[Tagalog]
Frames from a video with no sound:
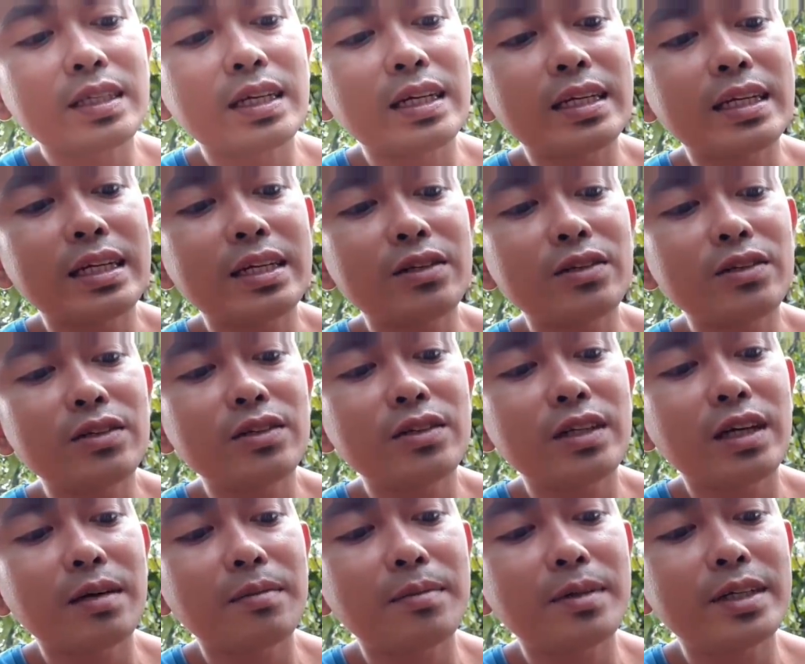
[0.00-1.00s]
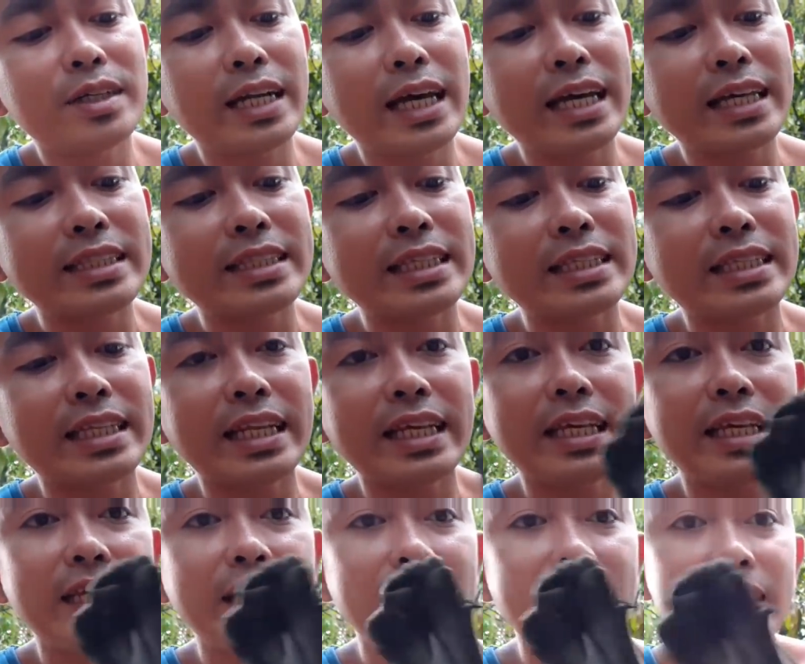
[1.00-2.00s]
Ayan o, oh, number
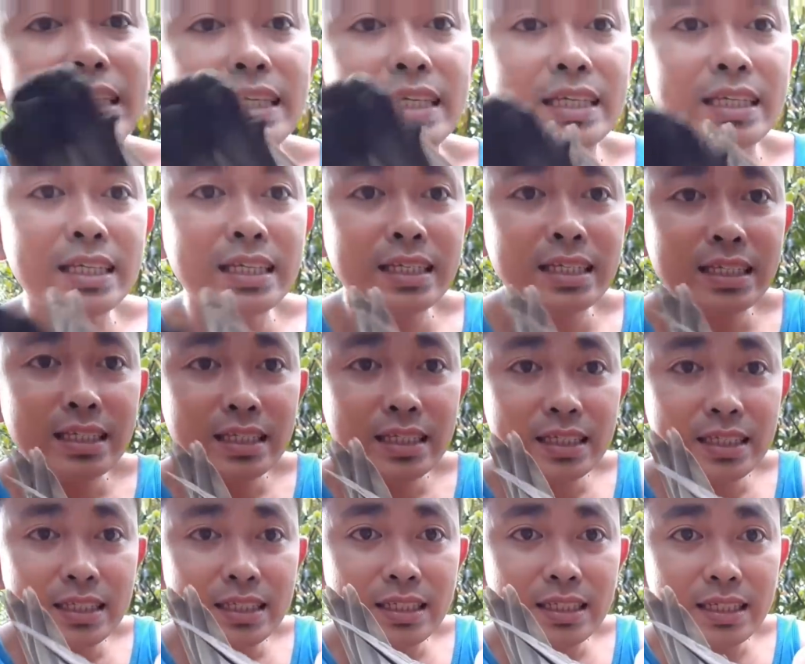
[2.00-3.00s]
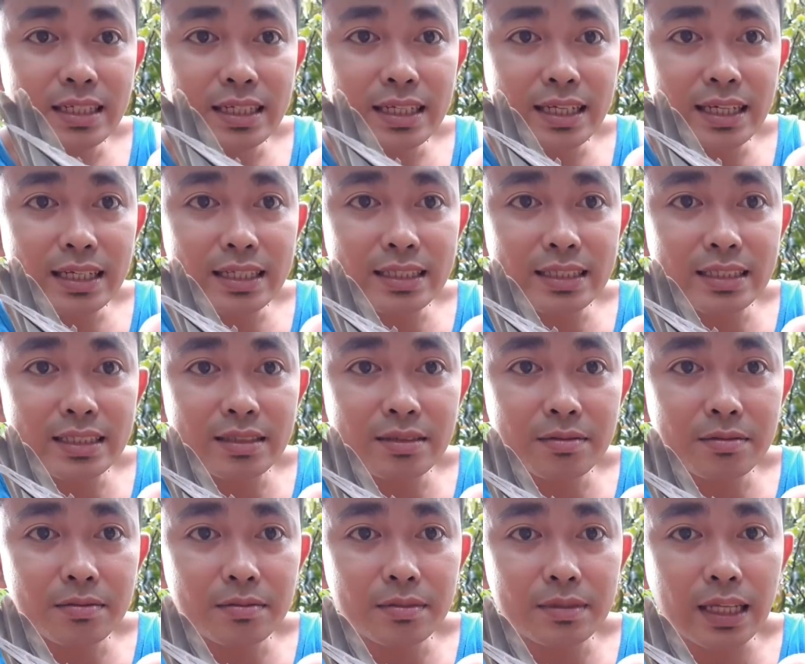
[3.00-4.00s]
93. Ayan.
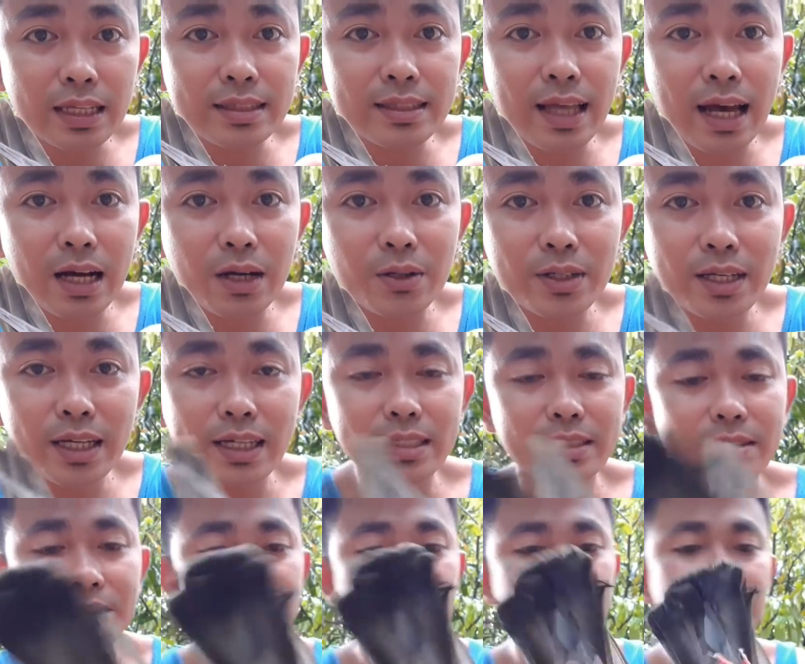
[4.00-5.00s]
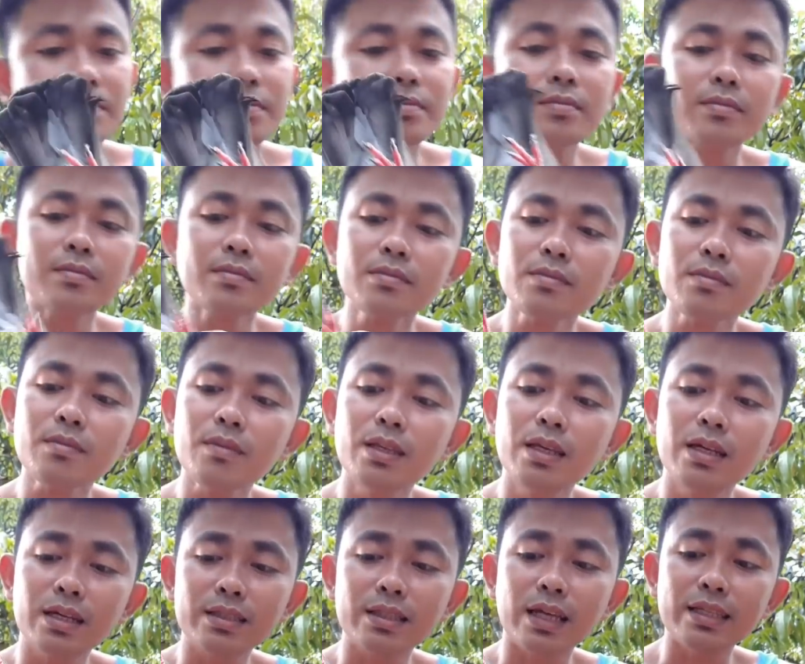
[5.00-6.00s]
Tanda ko yan.
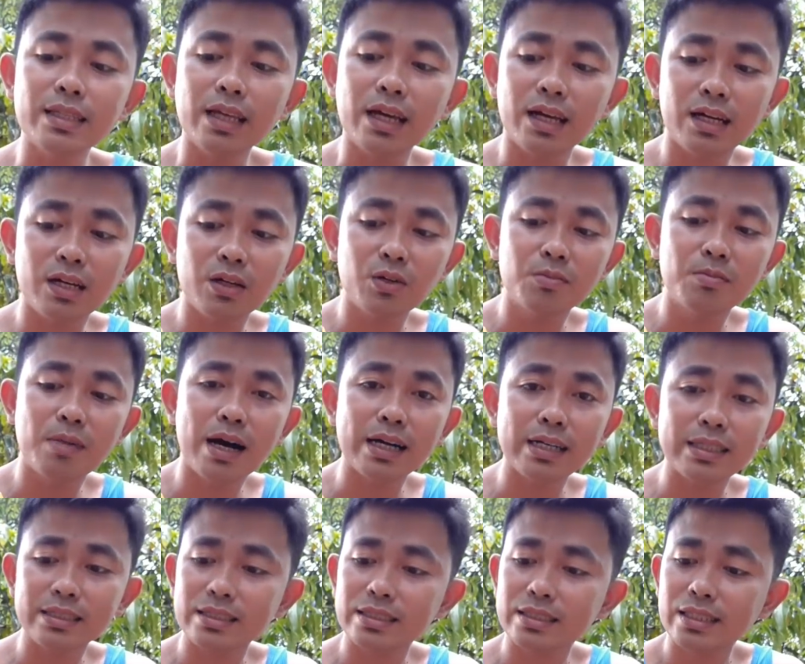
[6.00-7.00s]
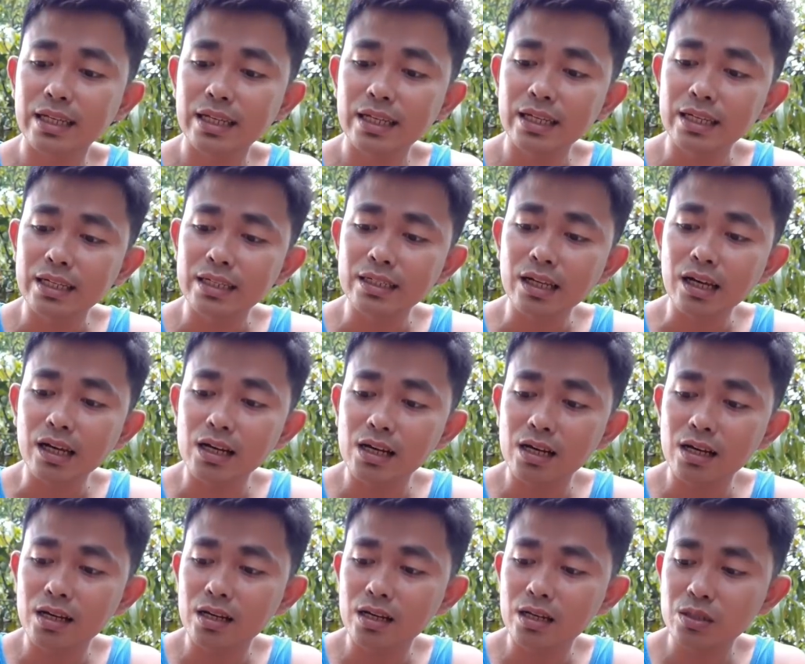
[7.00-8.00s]
Nagtataka ako bakit
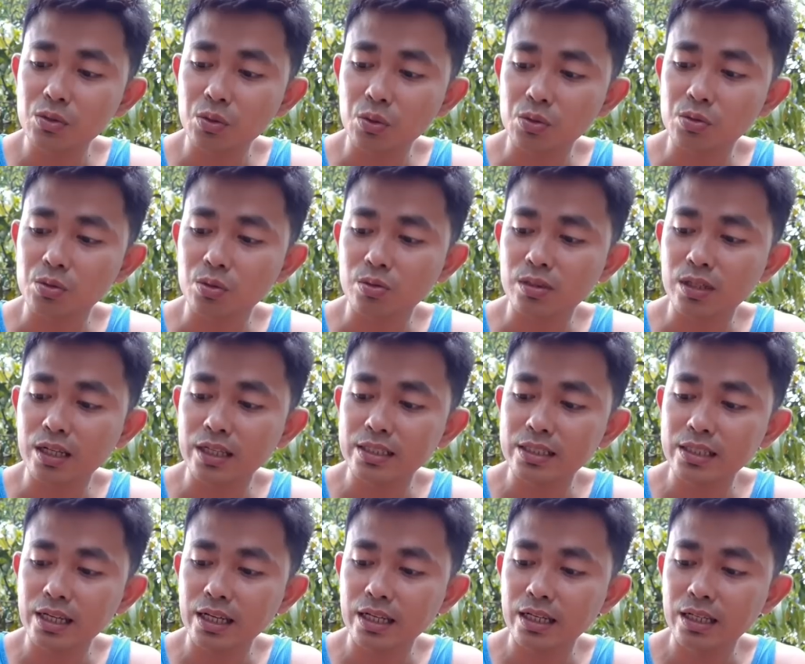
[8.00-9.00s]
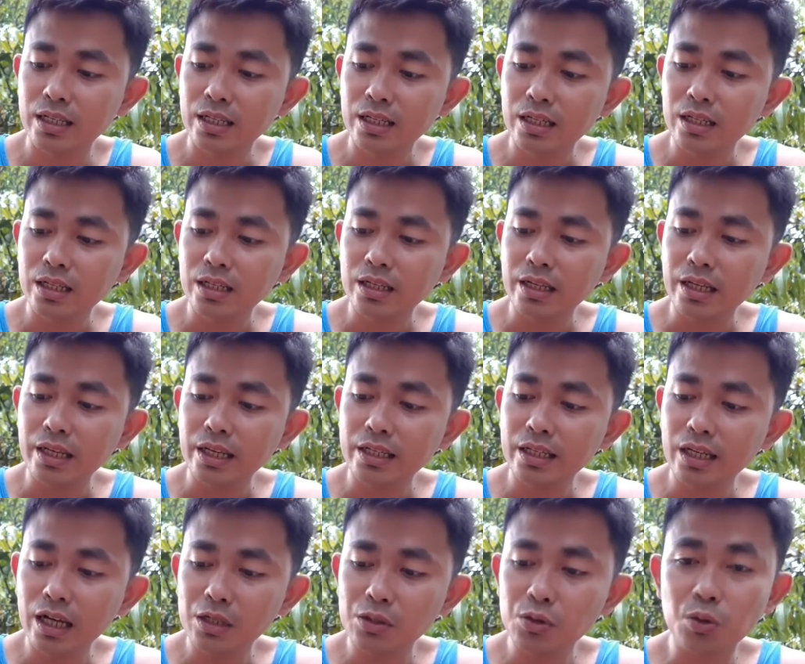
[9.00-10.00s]
nakasuksok sa kanya. Eh
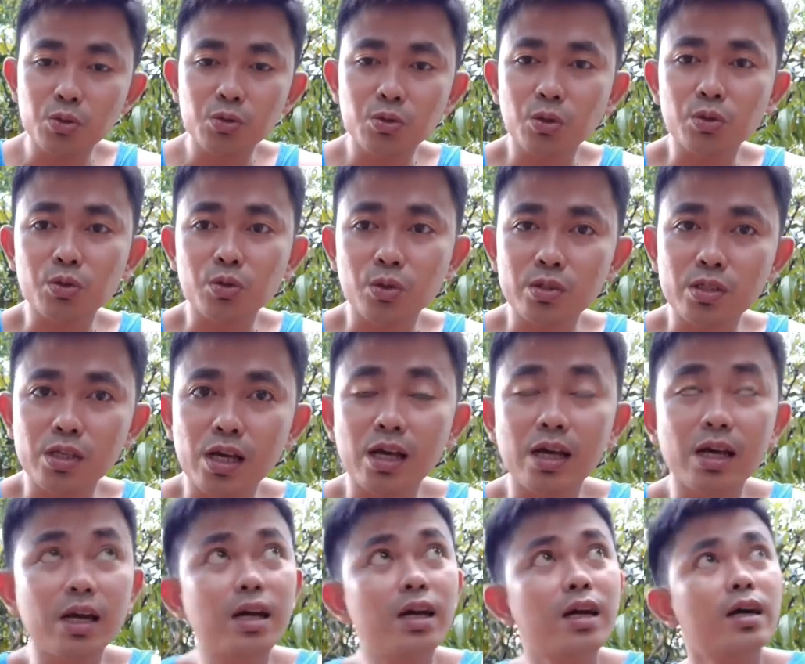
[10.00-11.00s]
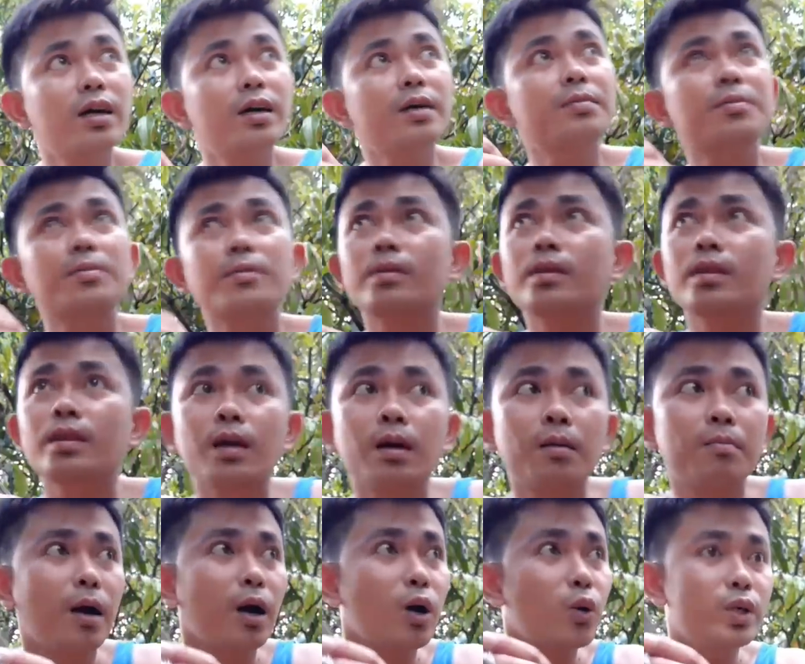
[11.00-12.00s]
nakasuksok to sa
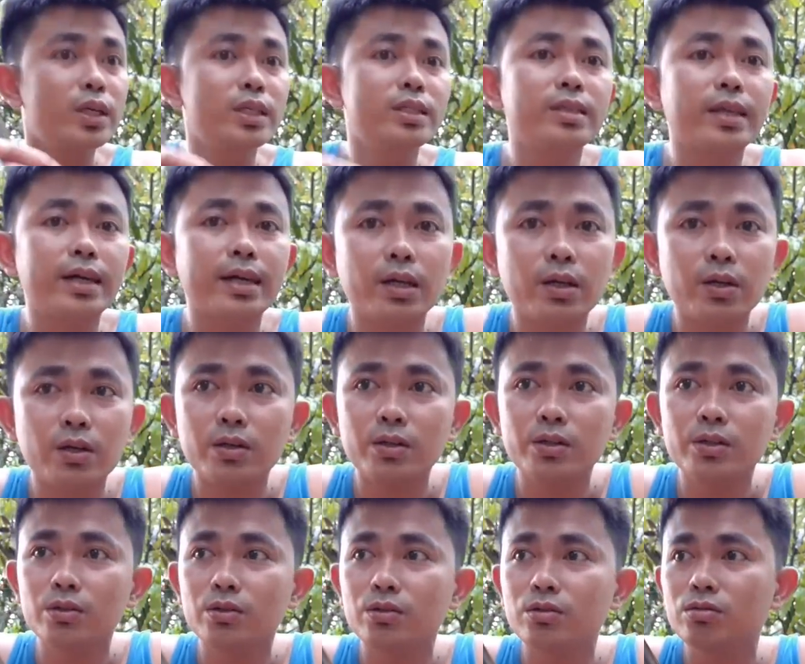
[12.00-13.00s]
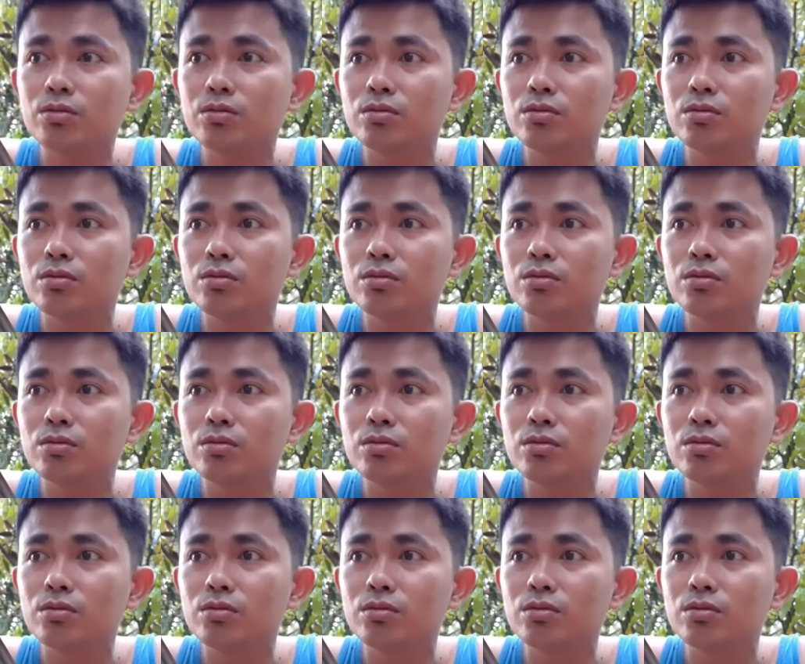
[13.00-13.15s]
pang winter ko. Yung,